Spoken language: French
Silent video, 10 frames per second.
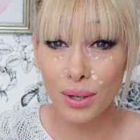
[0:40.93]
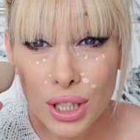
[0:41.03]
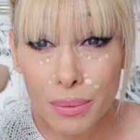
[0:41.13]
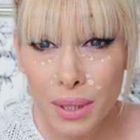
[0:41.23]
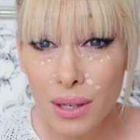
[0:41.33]

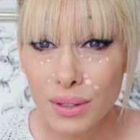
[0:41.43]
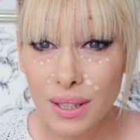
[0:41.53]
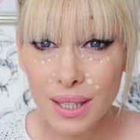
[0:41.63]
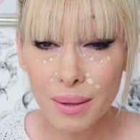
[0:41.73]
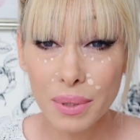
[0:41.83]
J'ai mis de
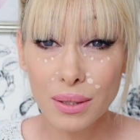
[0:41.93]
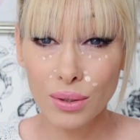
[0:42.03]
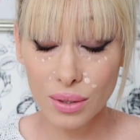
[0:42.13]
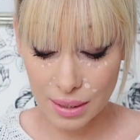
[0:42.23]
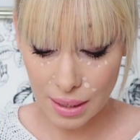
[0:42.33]
l'anticerne parce
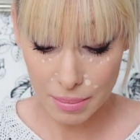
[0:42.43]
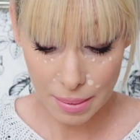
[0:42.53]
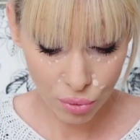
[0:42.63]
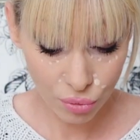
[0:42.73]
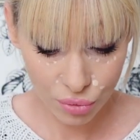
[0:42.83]
que ça m'a
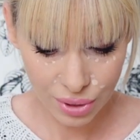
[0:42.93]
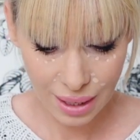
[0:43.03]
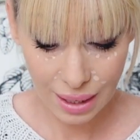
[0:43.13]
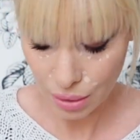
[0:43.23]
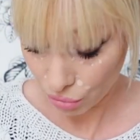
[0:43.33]

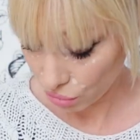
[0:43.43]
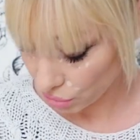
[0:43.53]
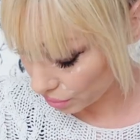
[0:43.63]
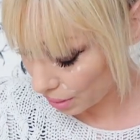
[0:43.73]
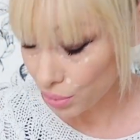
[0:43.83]
provoqué
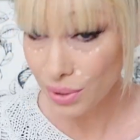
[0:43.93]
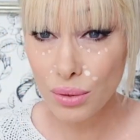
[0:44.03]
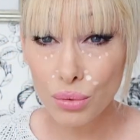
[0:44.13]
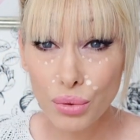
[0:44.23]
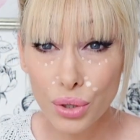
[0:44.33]
des
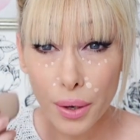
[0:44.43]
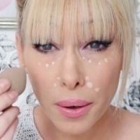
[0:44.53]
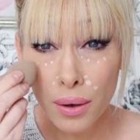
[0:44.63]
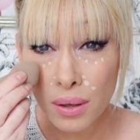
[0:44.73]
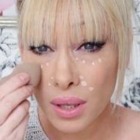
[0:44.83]
petites
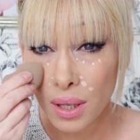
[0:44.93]
rougeurs.